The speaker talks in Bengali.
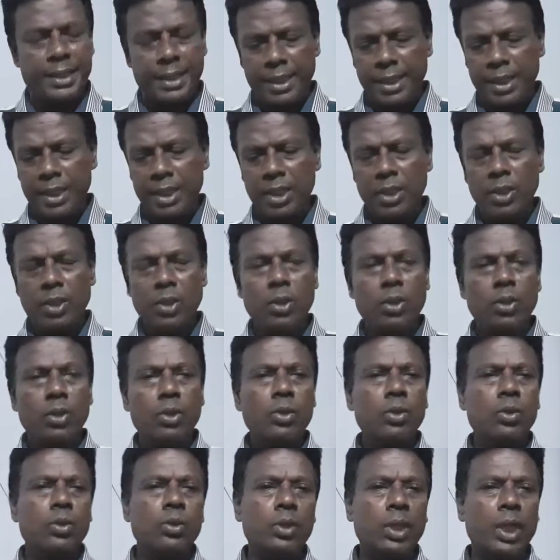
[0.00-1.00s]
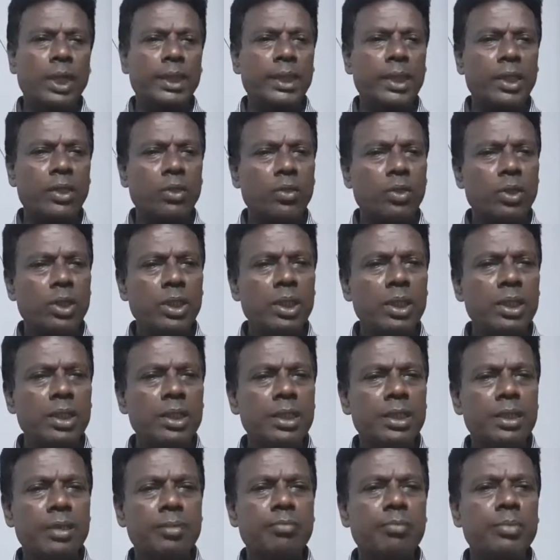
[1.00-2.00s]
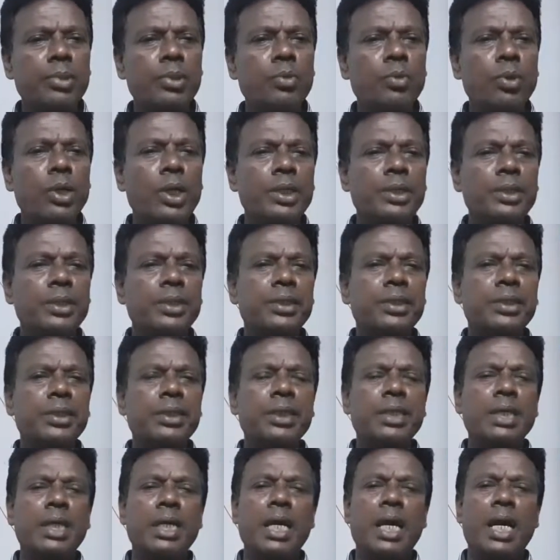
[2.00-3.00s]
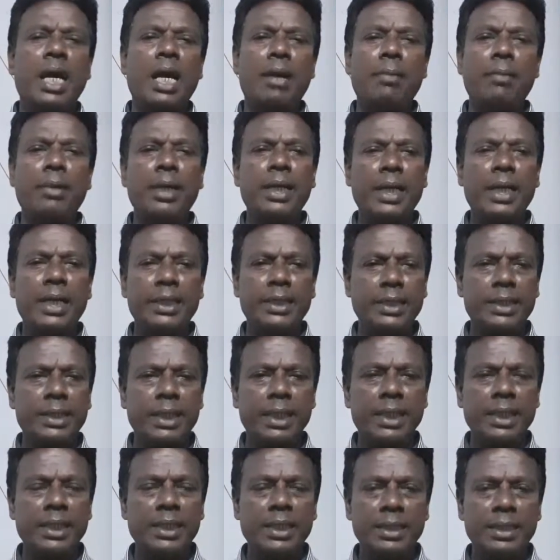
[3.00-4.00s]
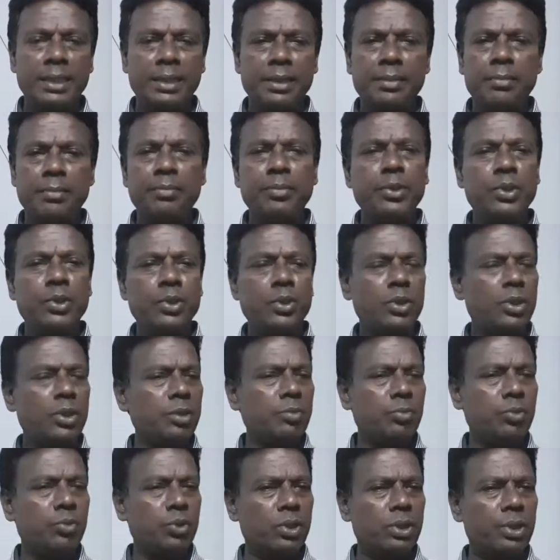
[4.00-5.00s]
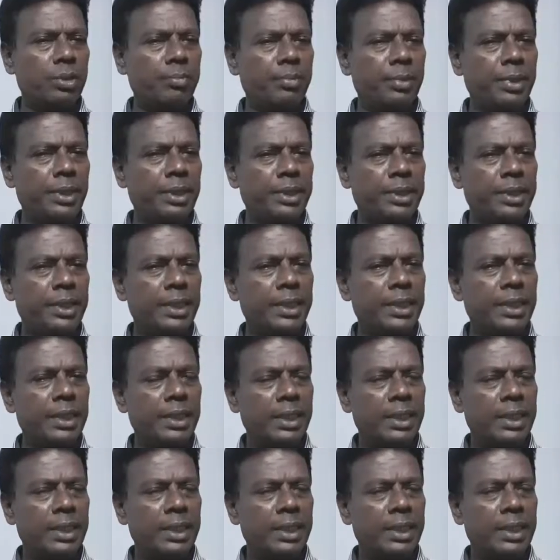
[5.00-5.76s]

যাই তো আশা করি ভিউয়ার্স আমার আজকের ভিডিওটি বুঝতে পেরেছেন